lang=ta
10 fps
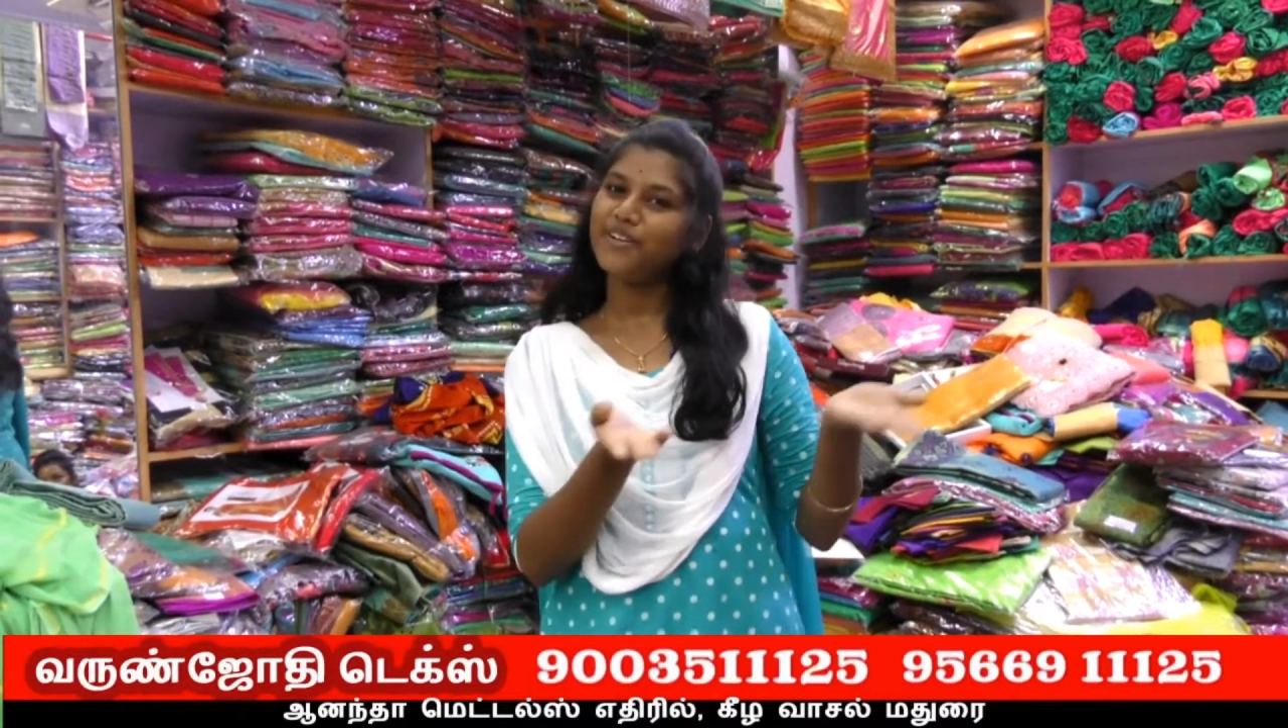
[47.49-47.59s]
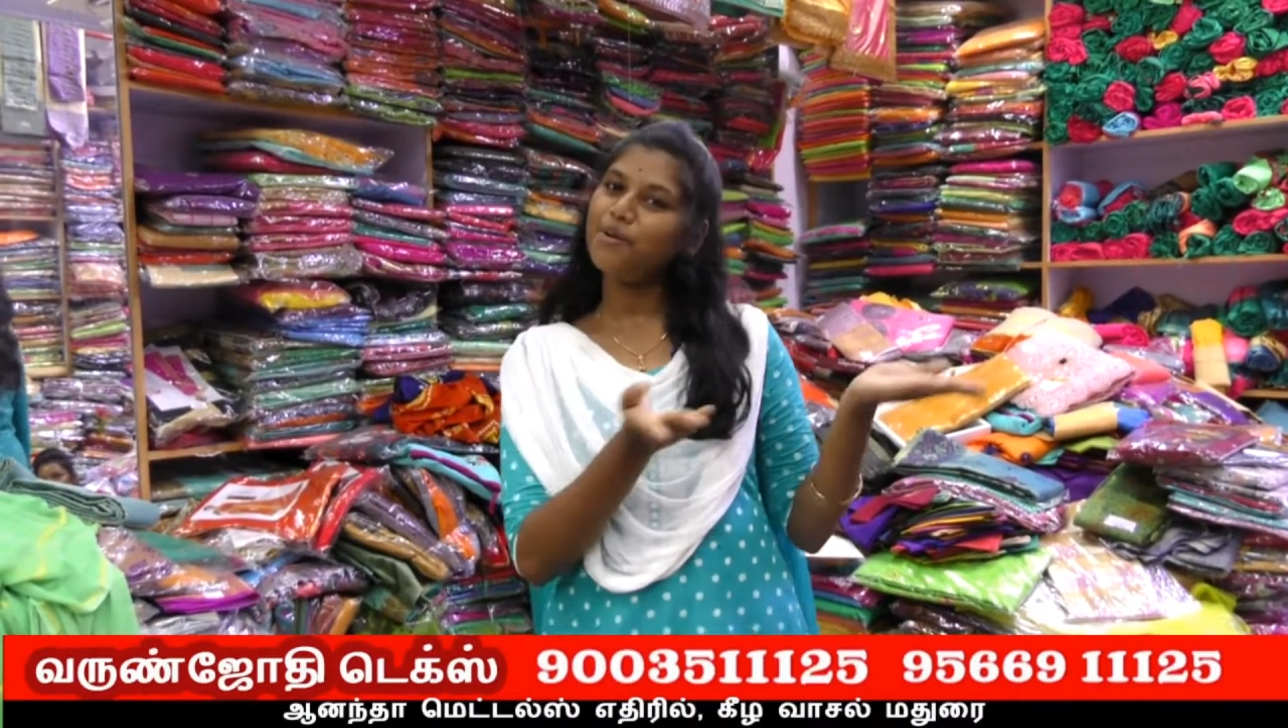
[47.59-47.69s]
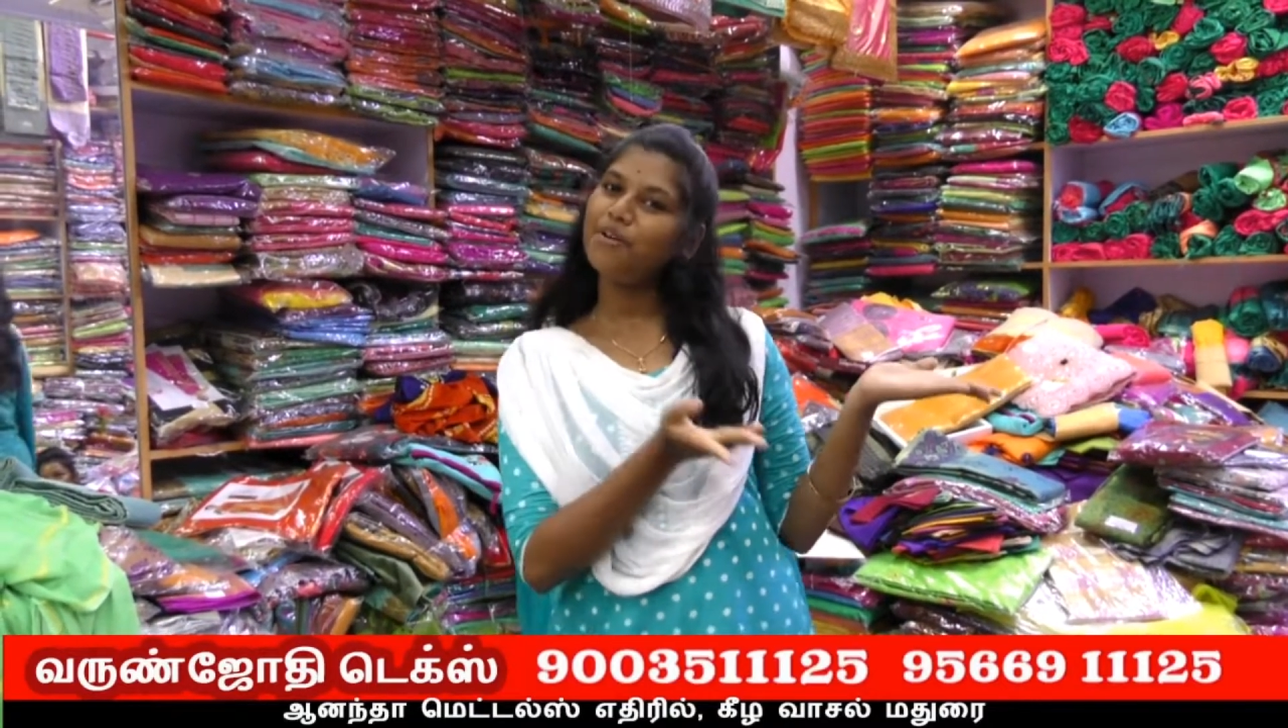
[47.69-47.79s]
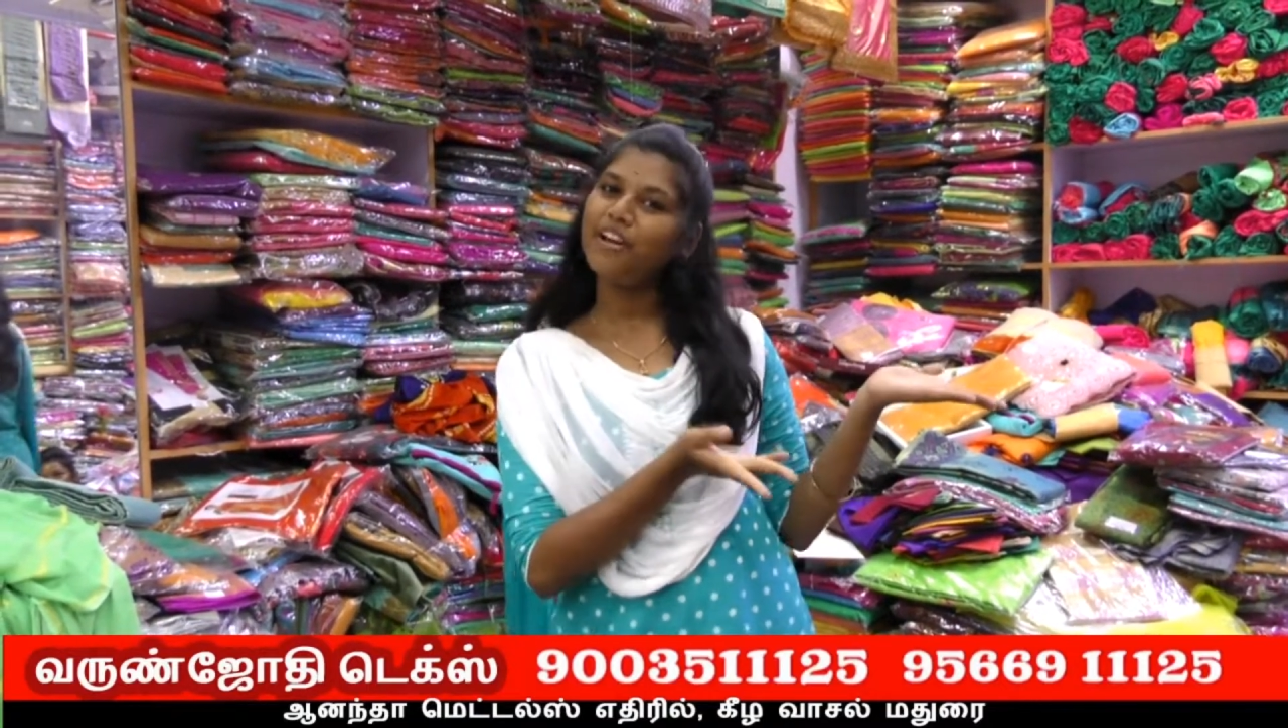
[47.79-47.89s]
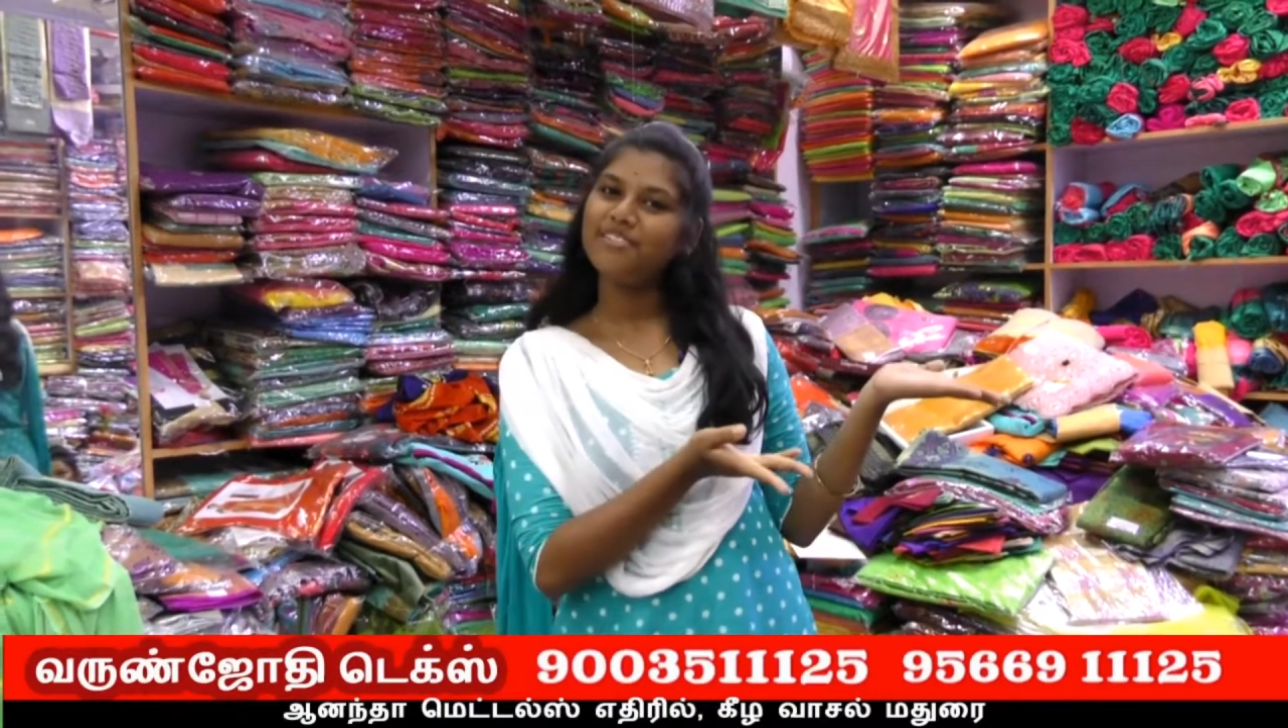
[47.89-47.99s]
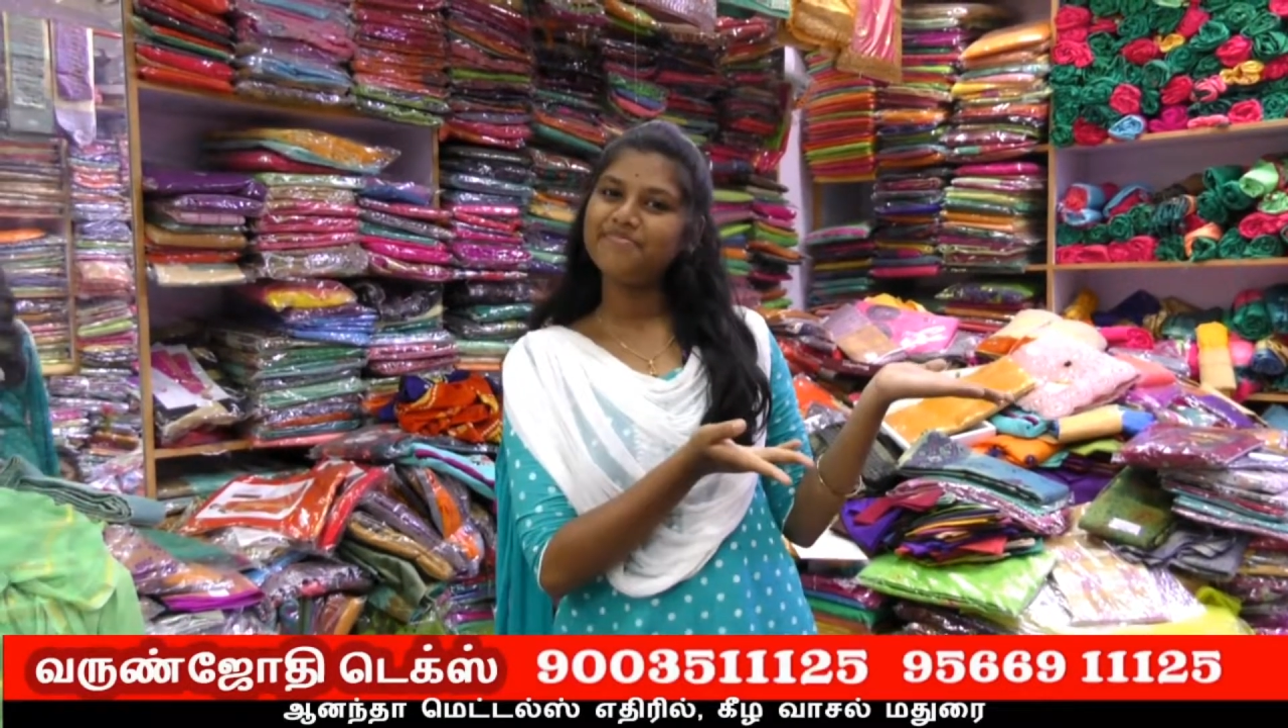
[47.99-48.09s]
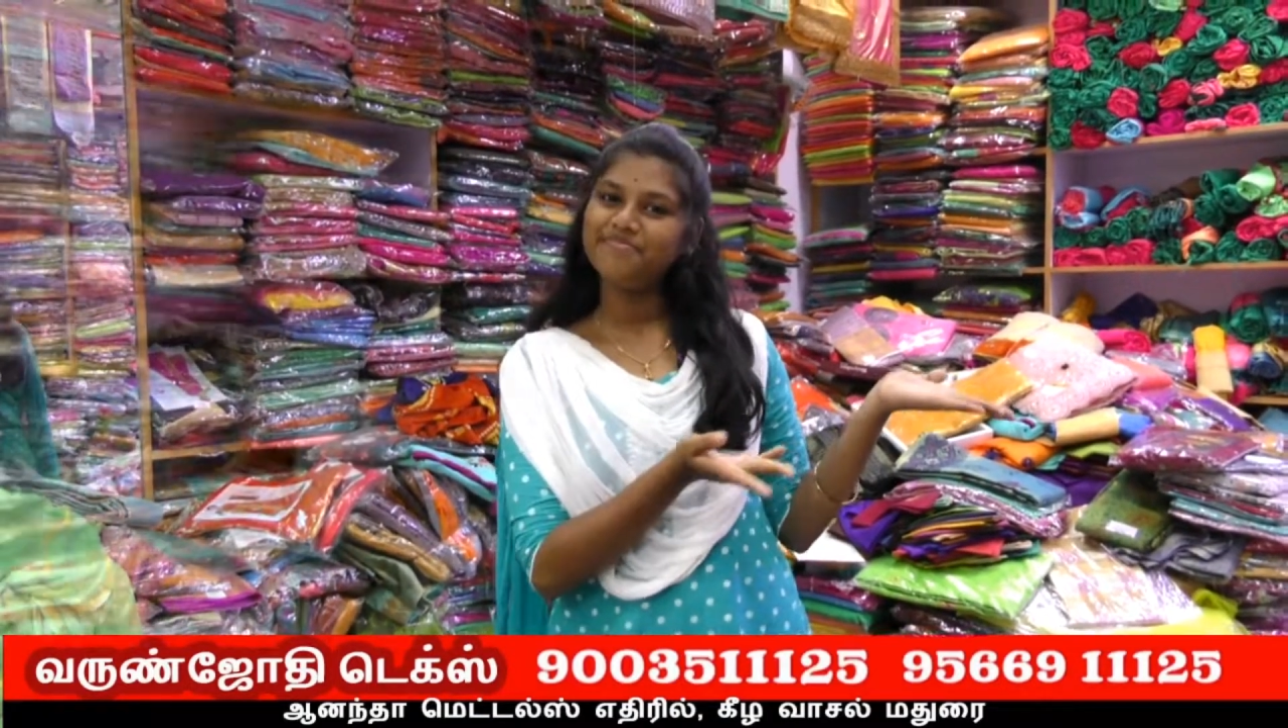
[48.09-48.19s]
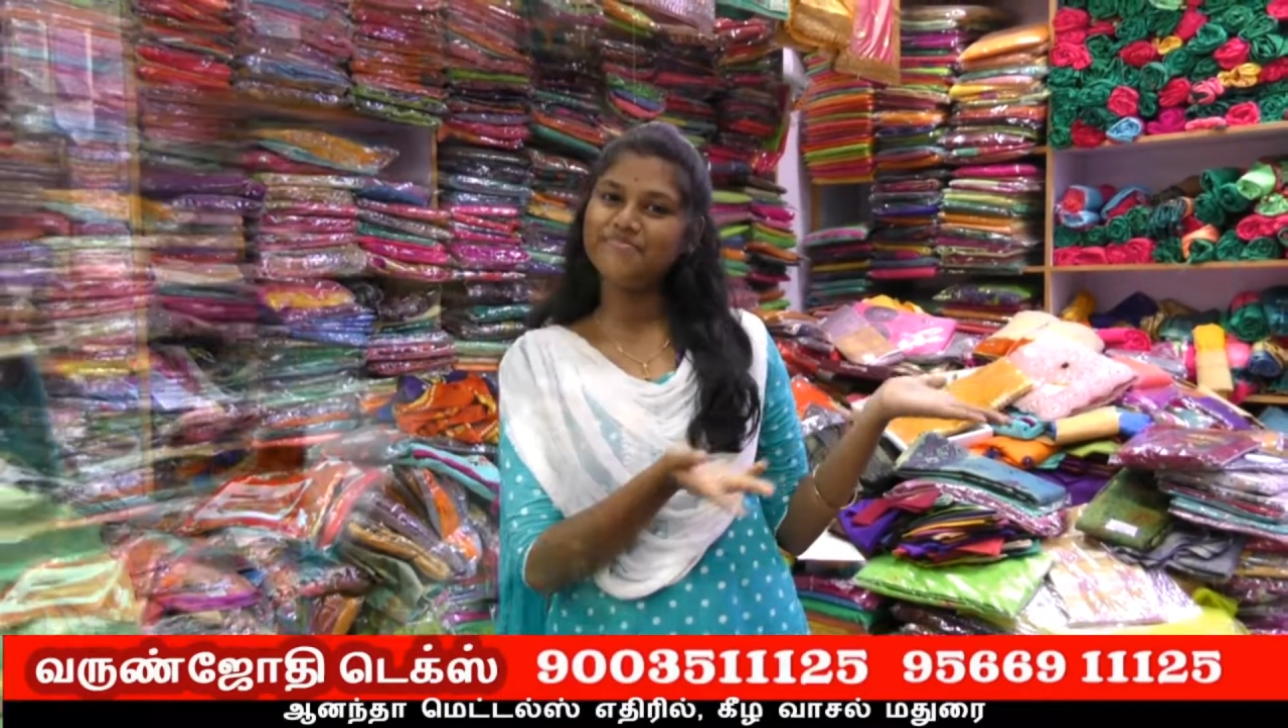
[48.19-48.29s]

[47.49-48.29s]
கூட போகலாம்